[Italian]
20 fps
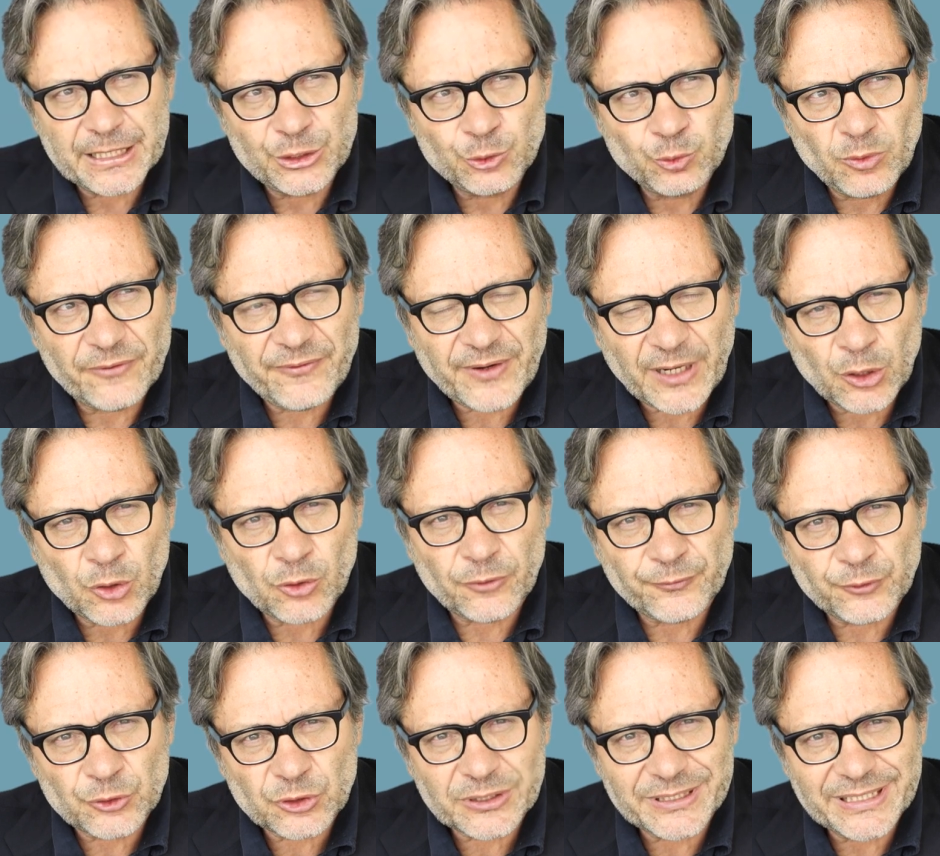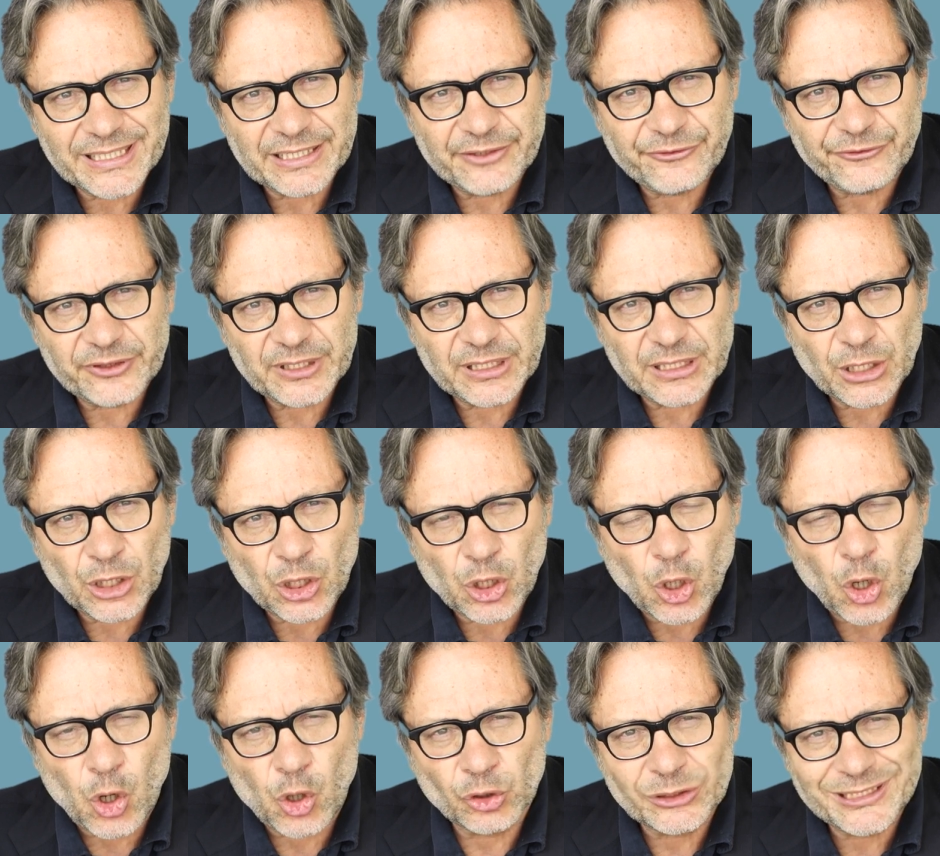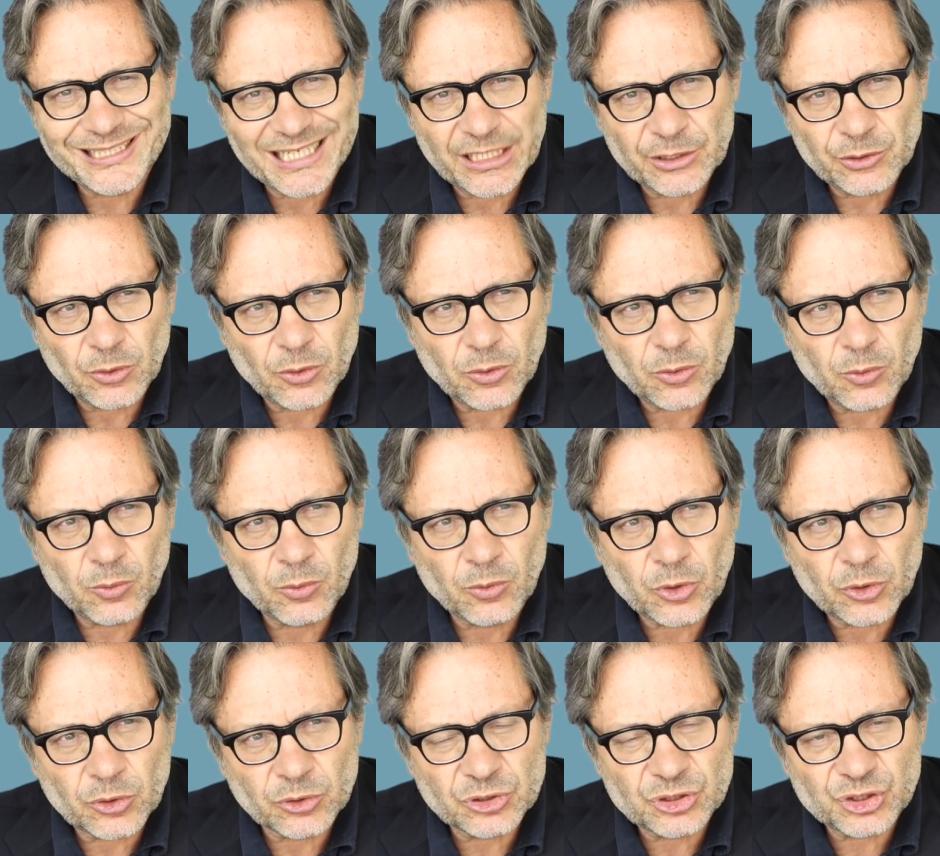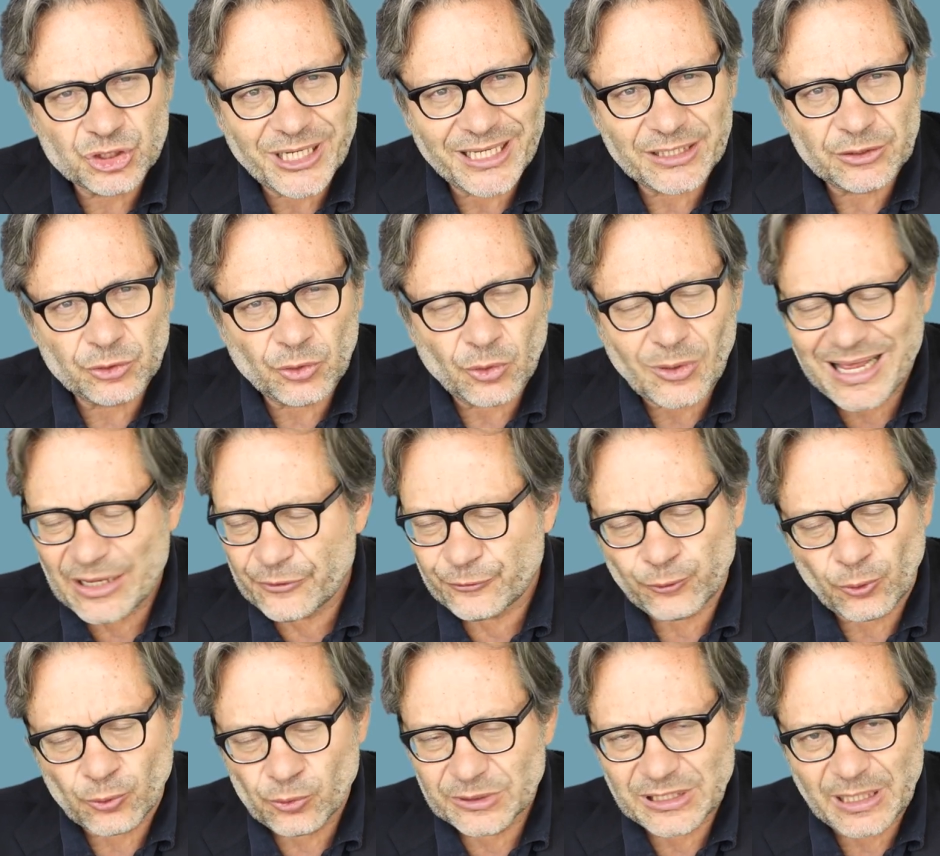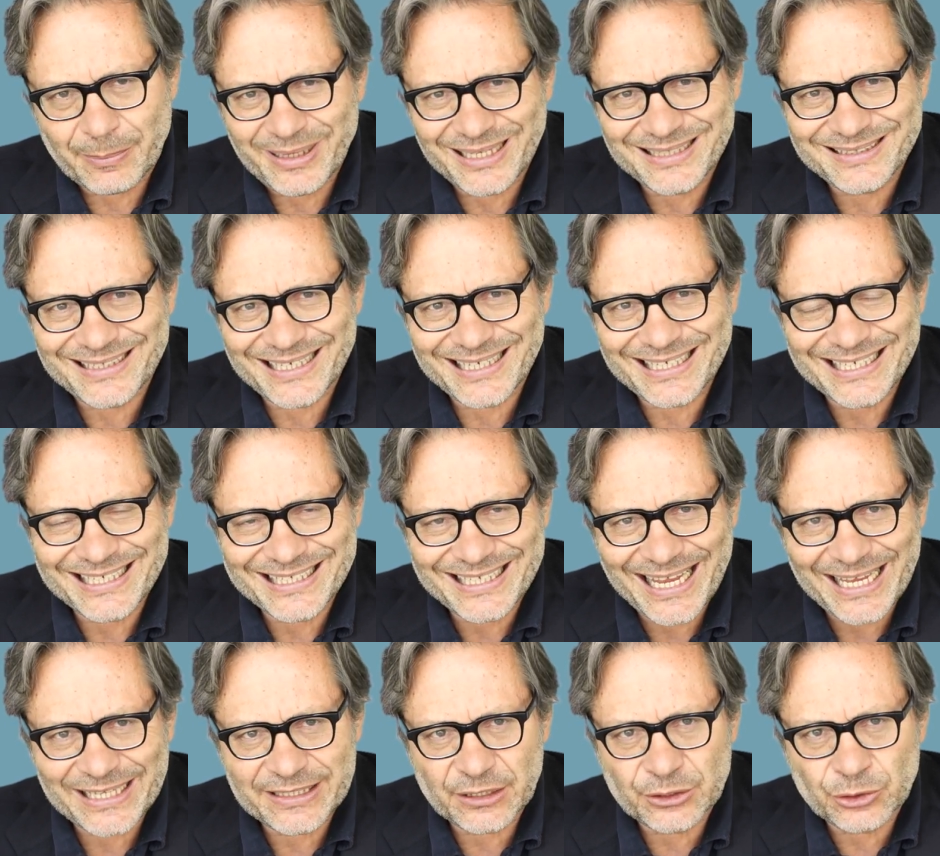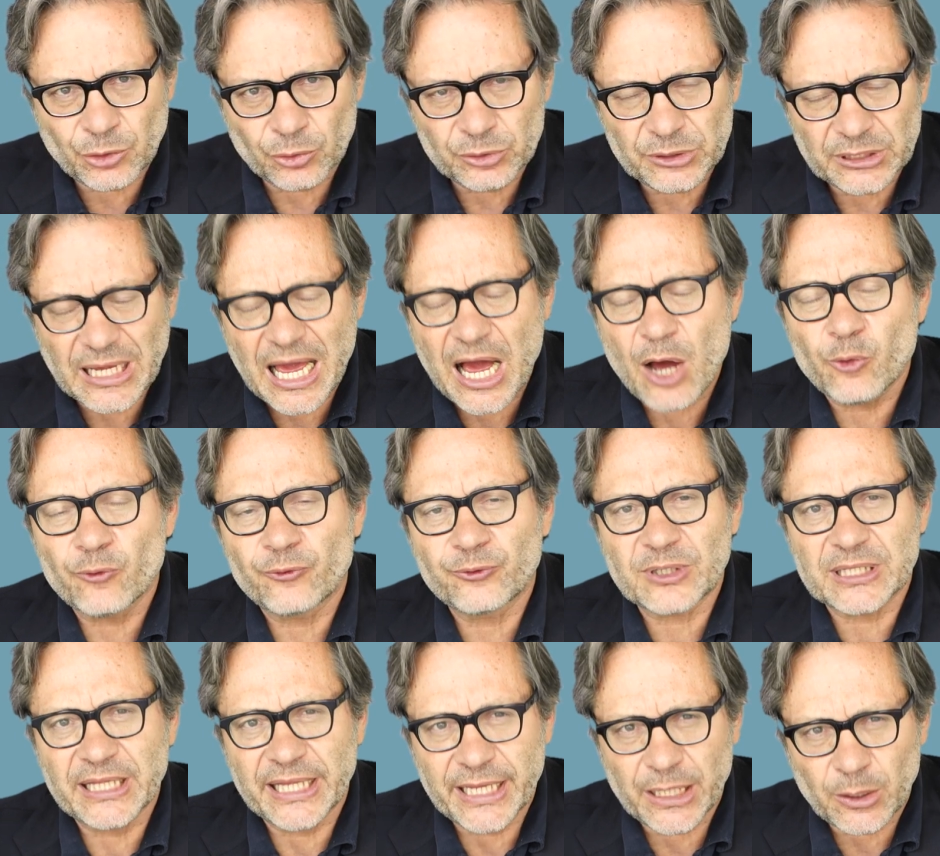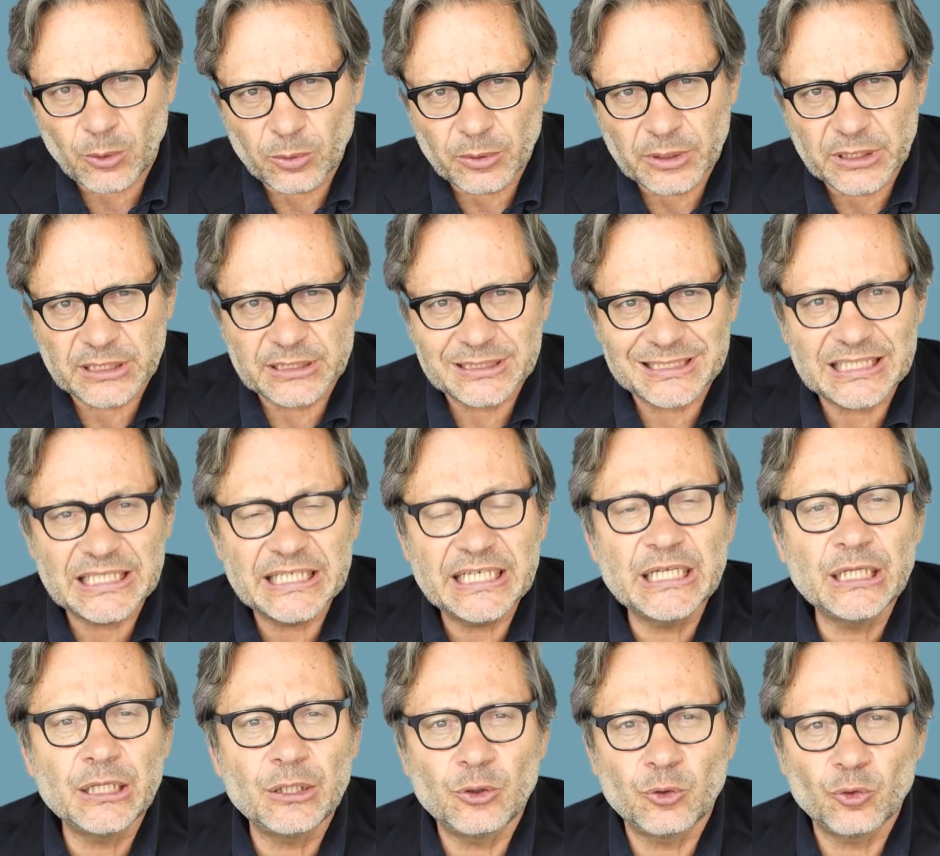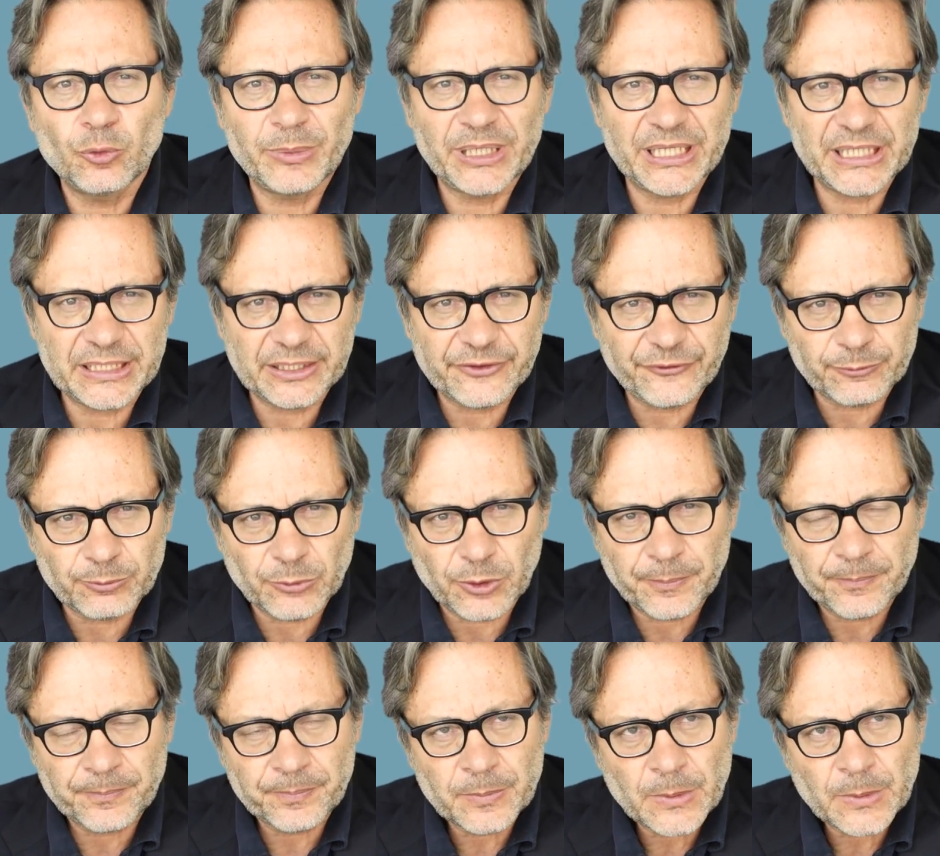i due francofortesi coniano un concetto assolutamente inedito di Aufklärung, di illuminismo